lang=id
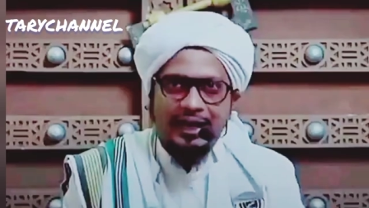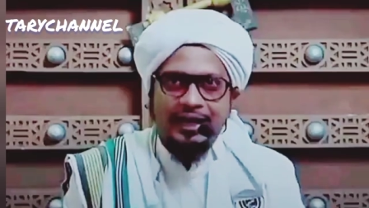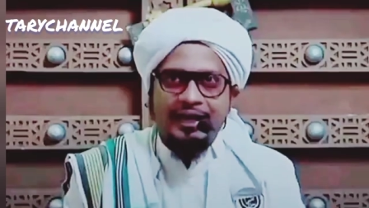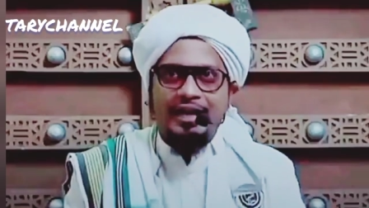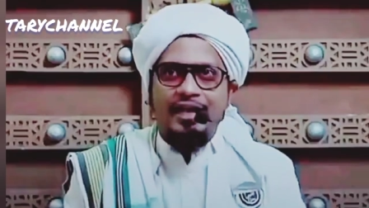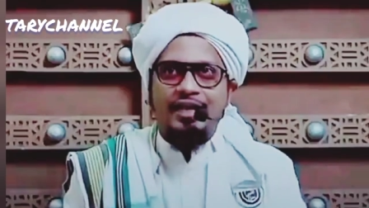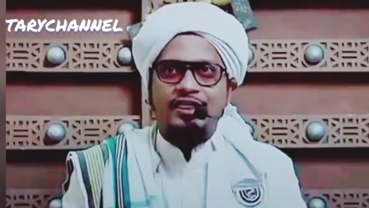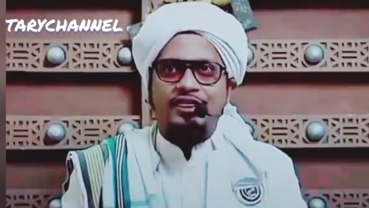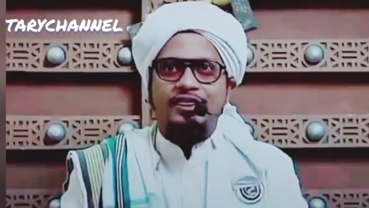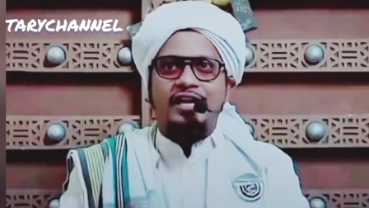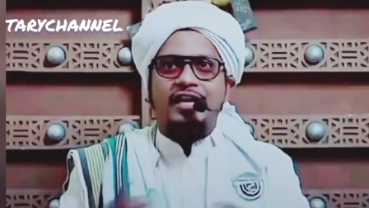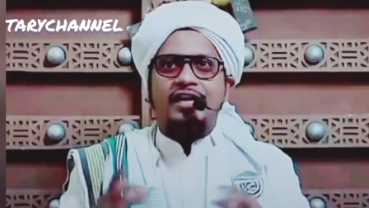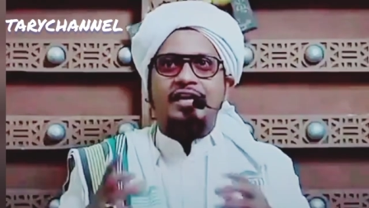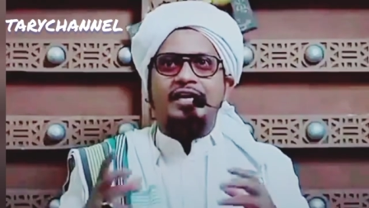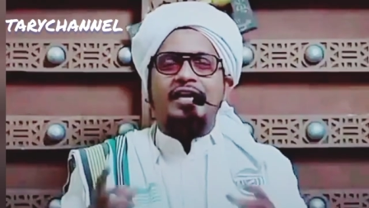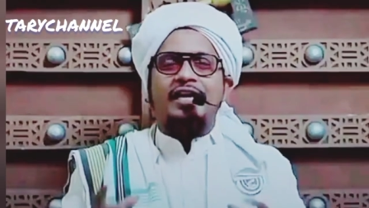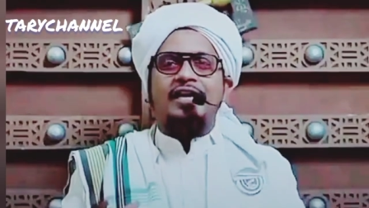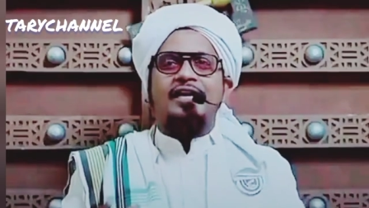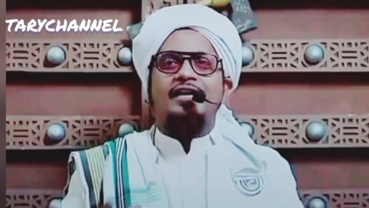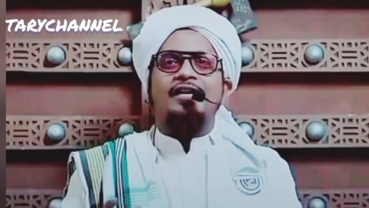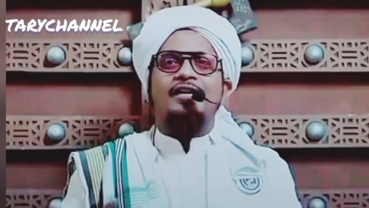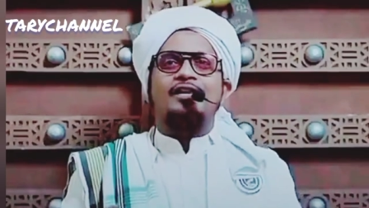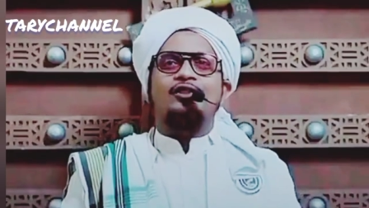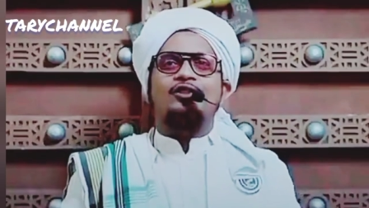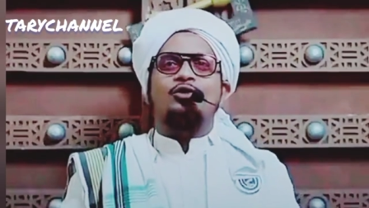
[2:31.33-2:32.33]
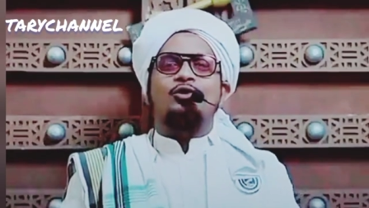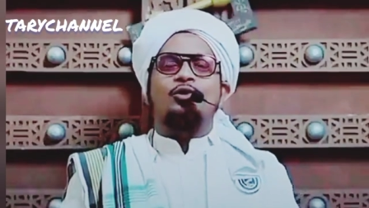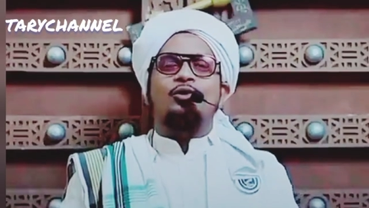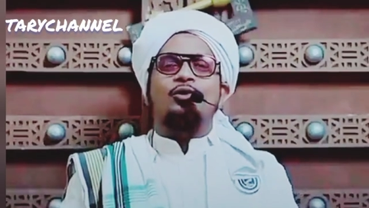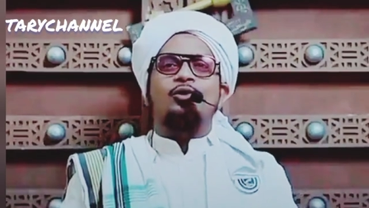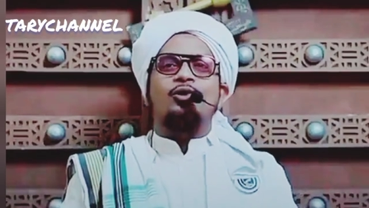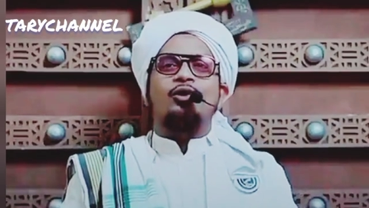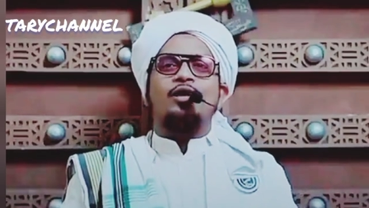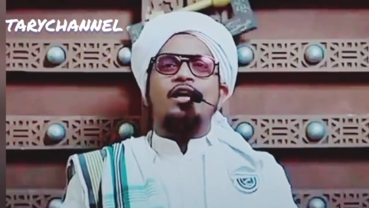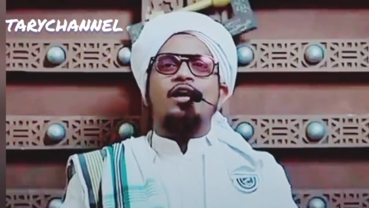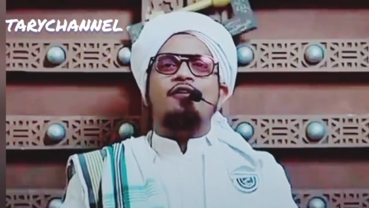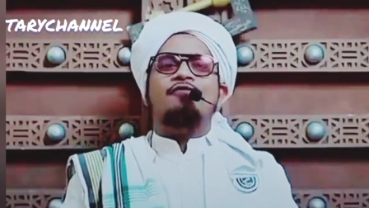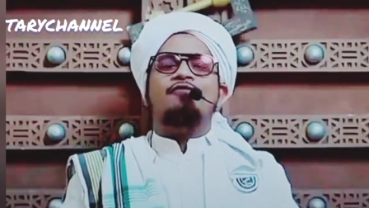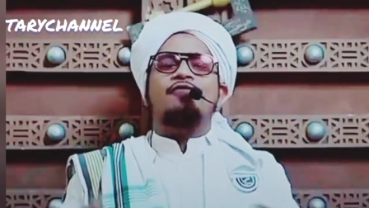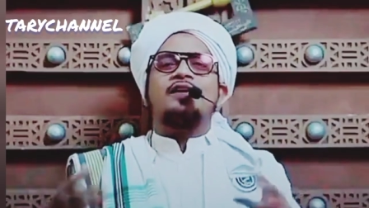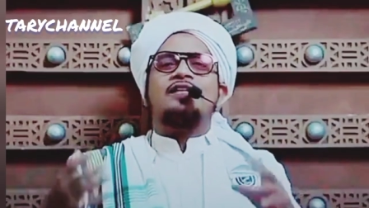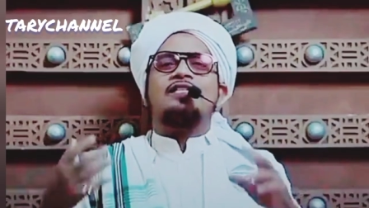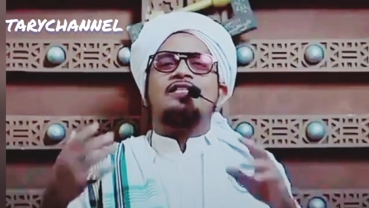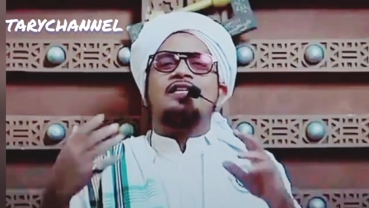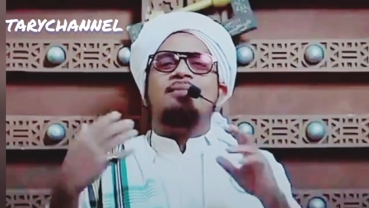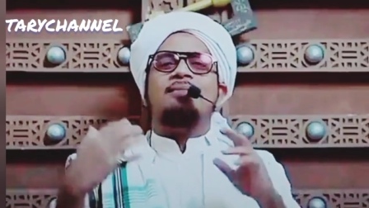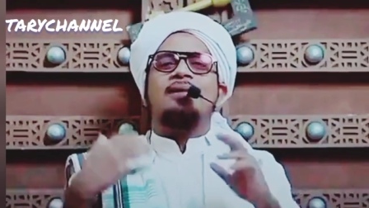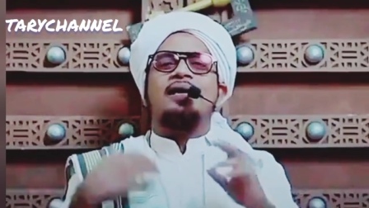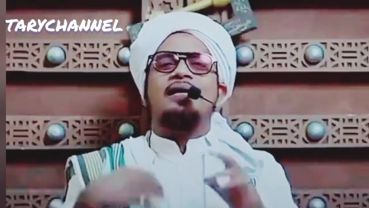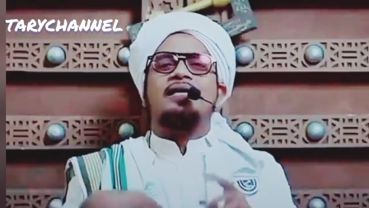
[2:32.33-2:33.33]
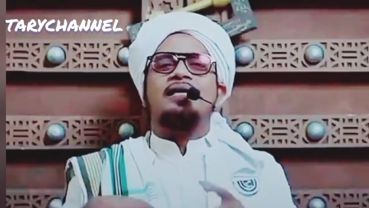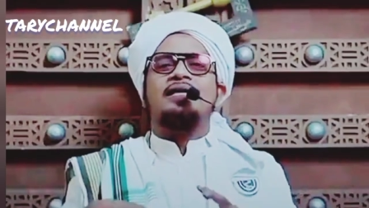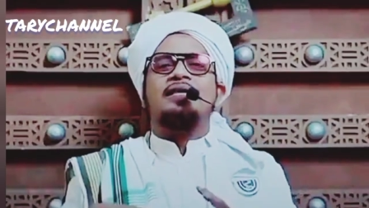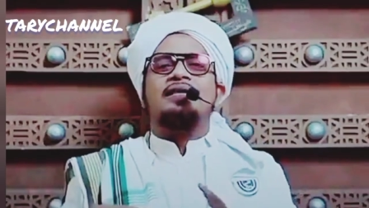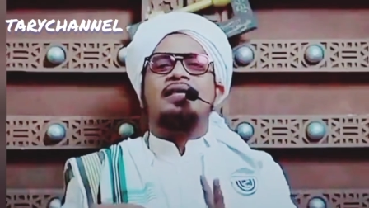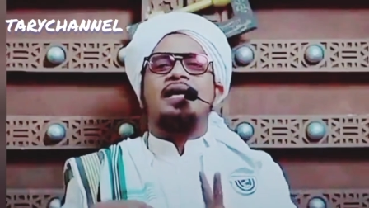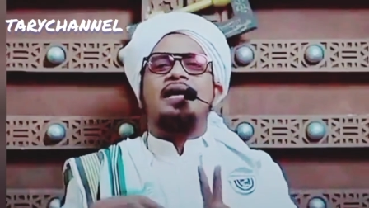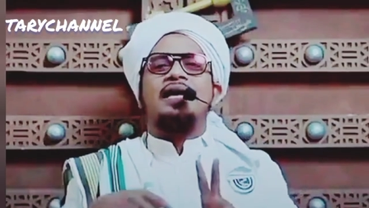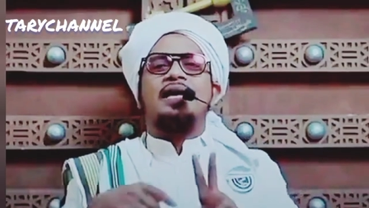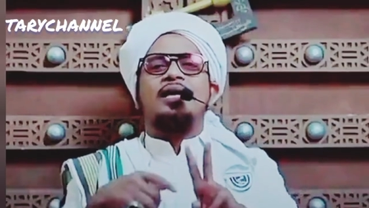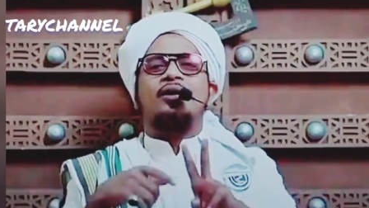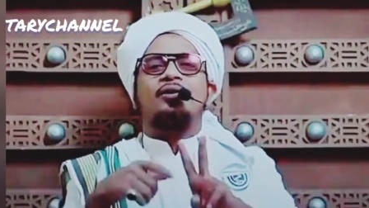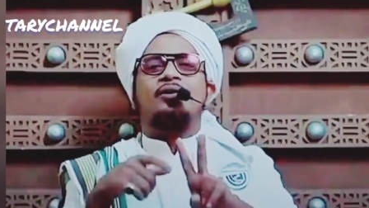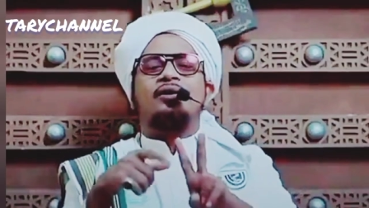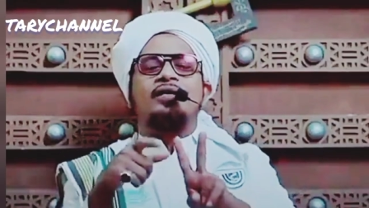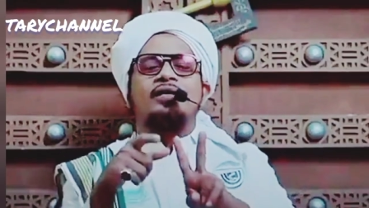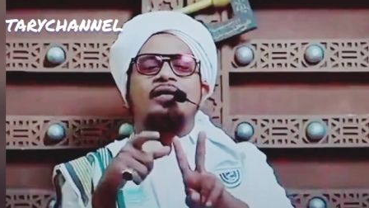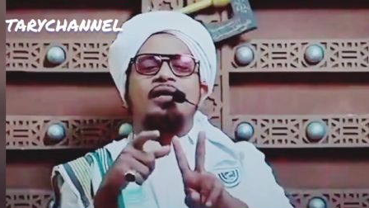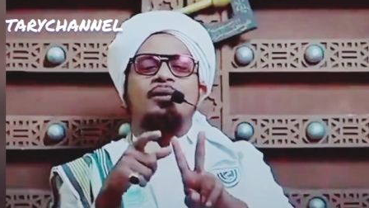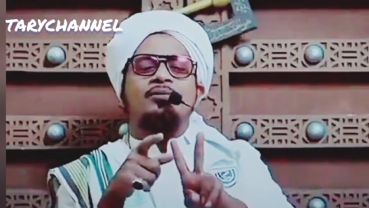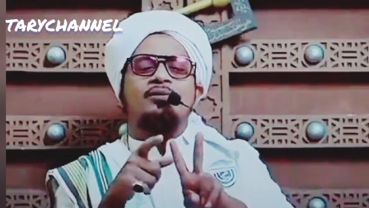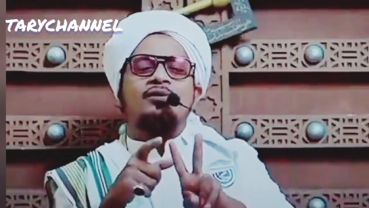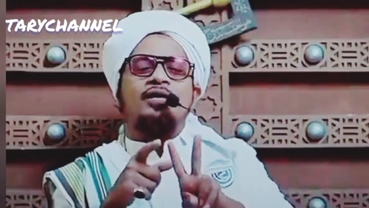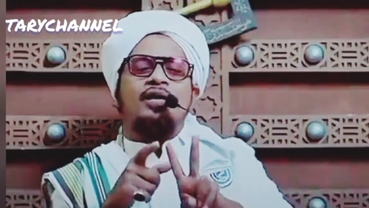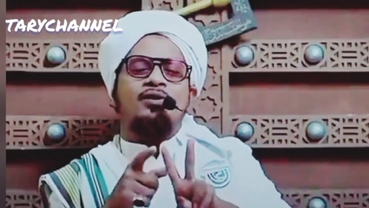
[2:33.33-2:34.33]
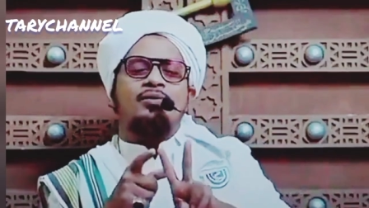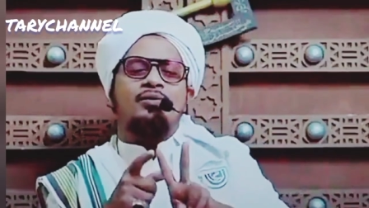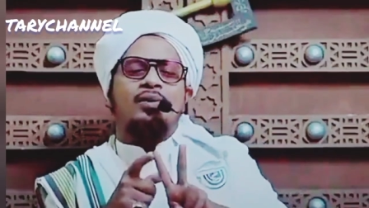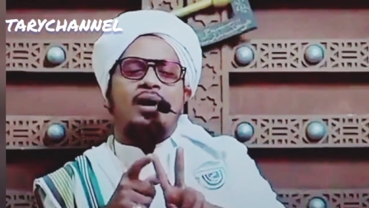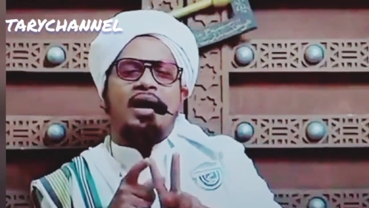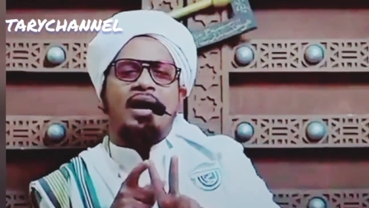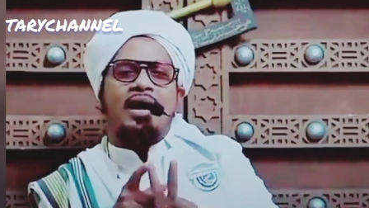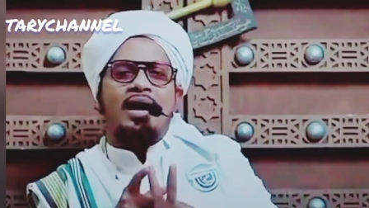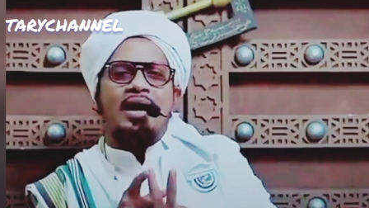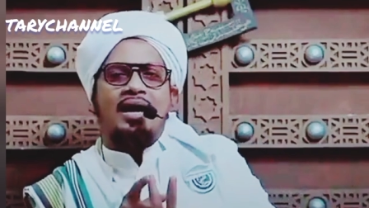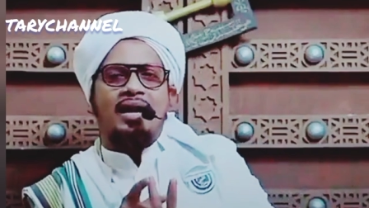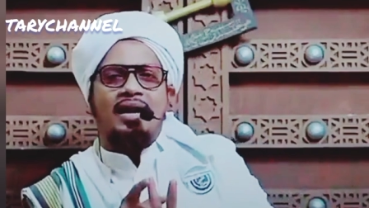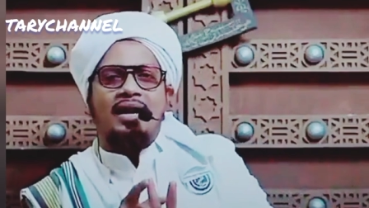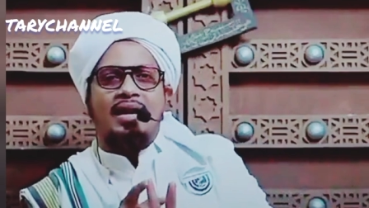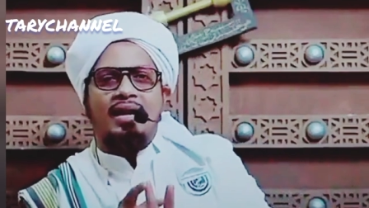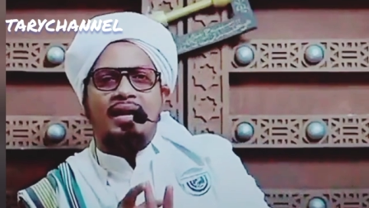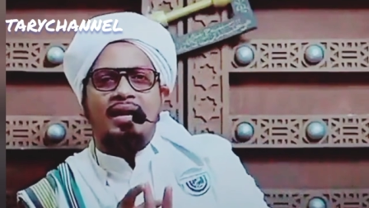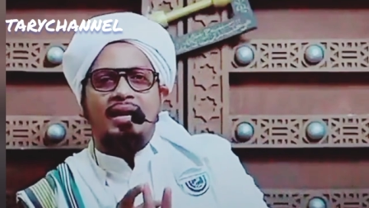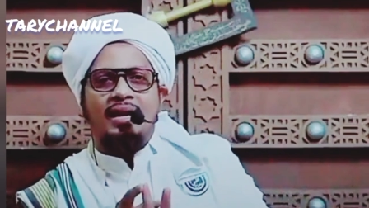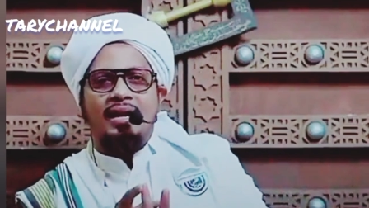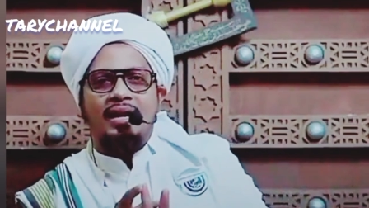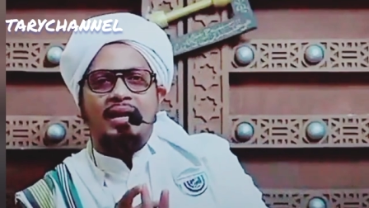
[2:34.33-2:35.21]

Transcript: karena zikir itu ngefek sama kita kalau kita punya dua hal